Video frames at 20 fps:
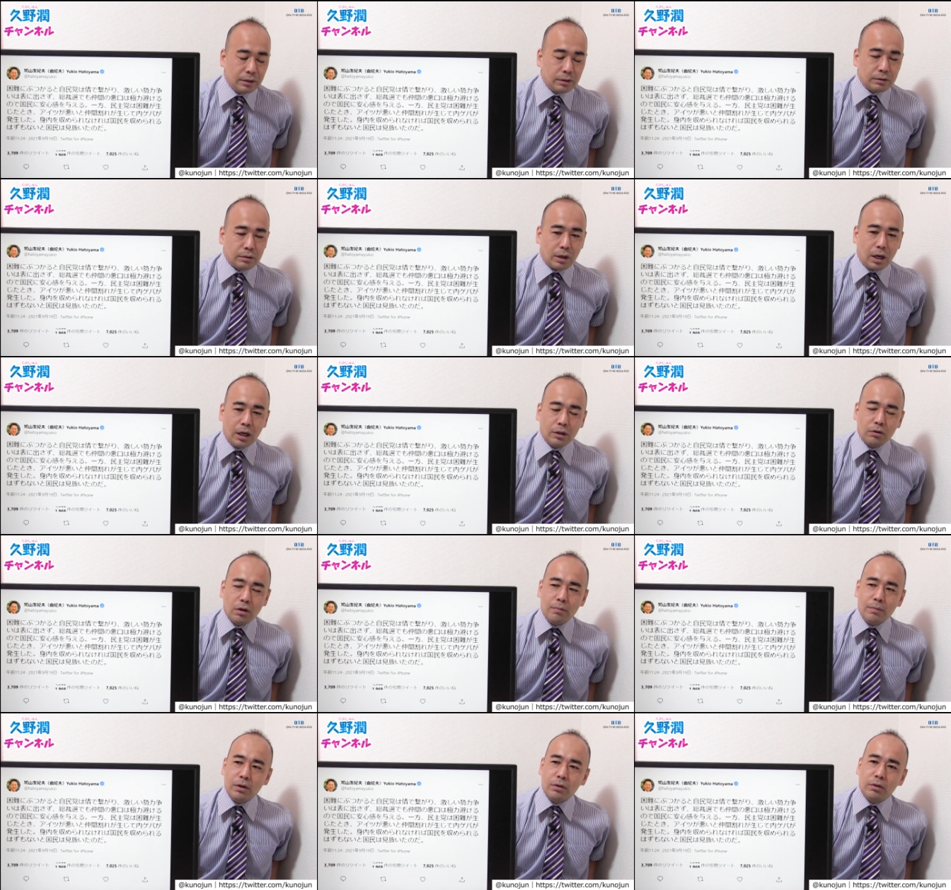そうか、
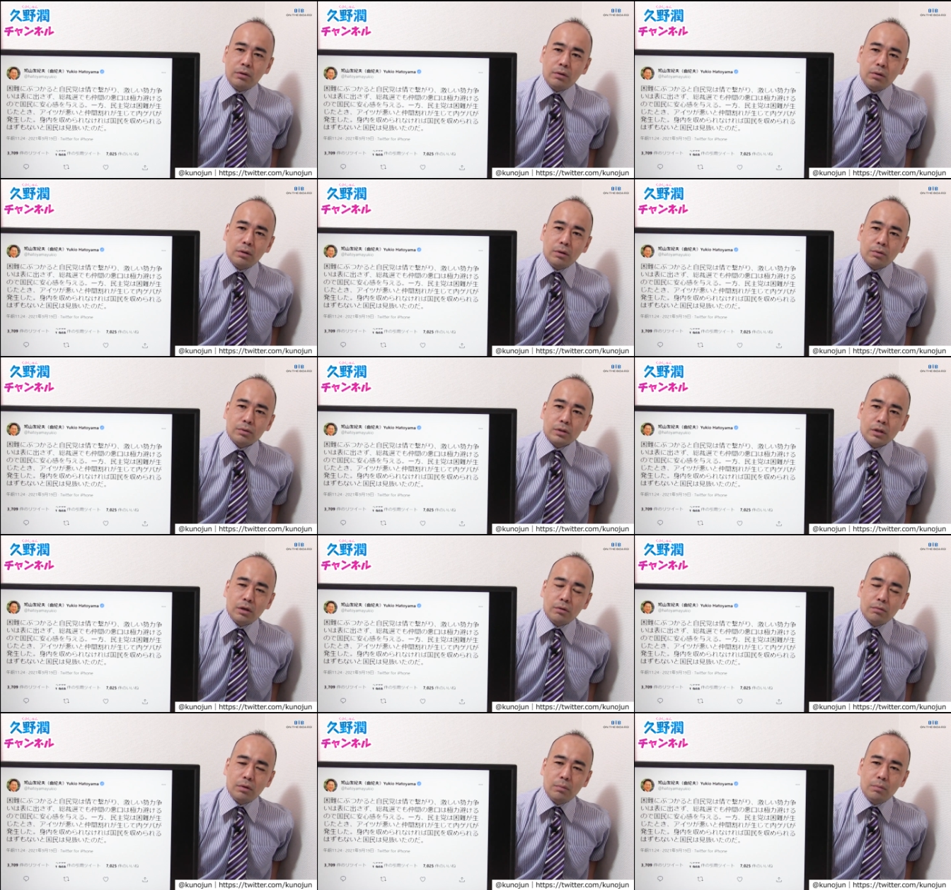鳩山幸雄
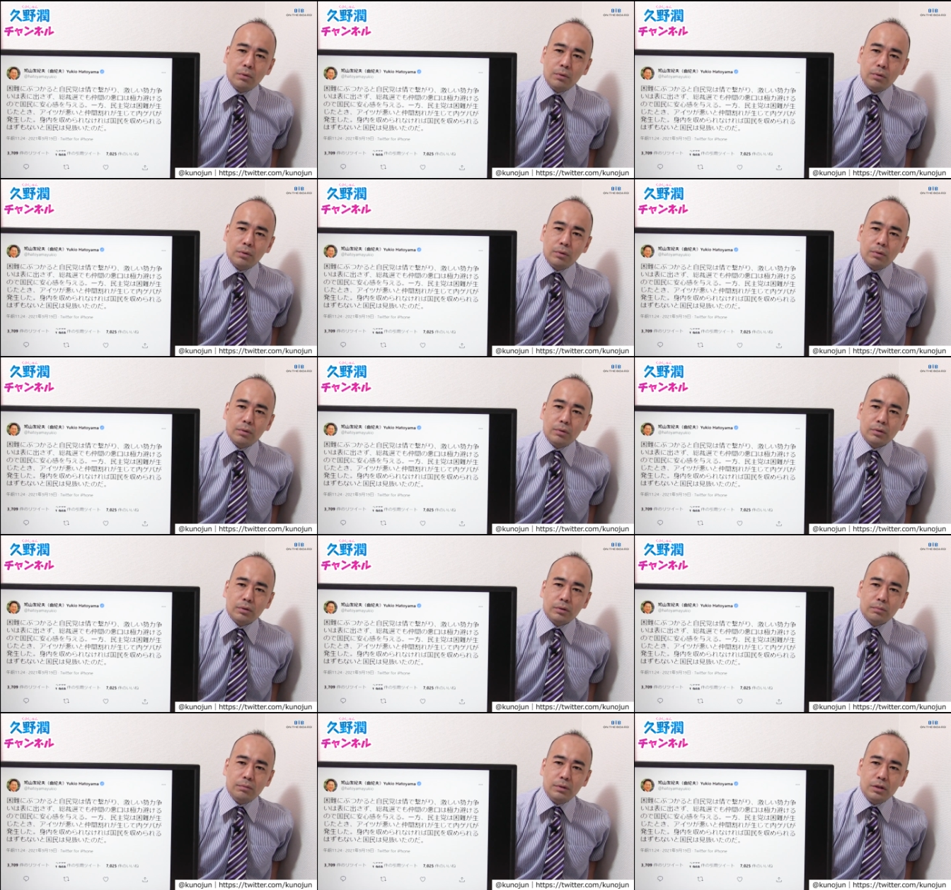さんは
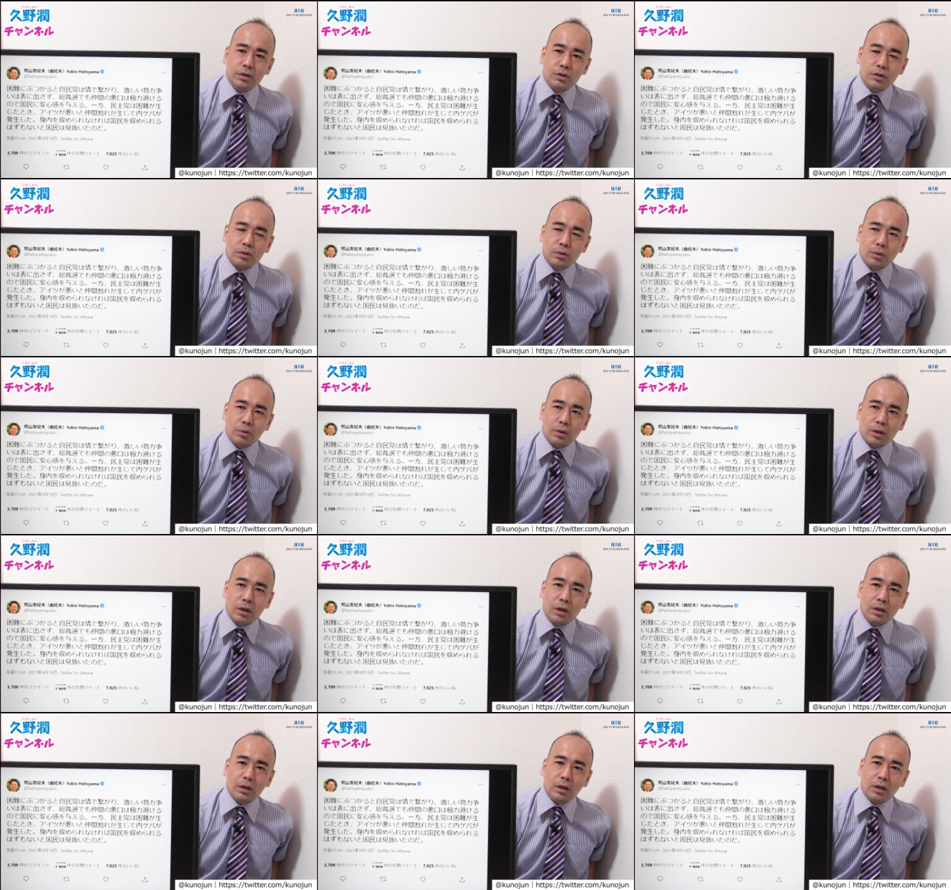もう民主党と
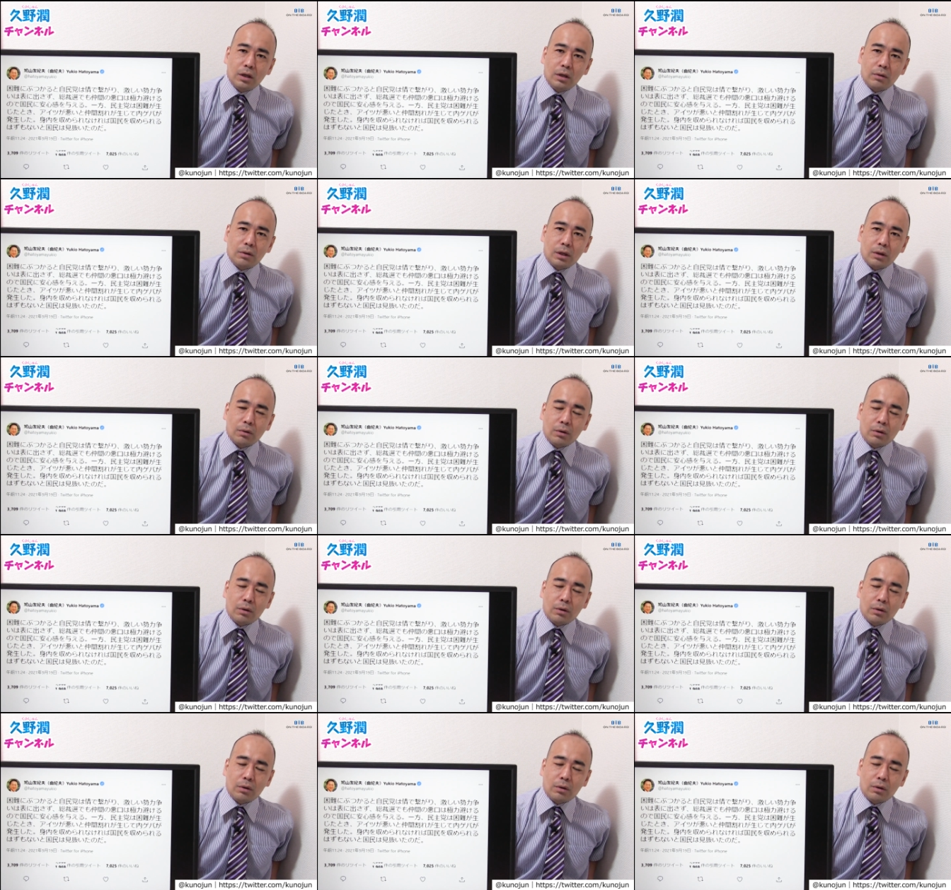は関係ないのか。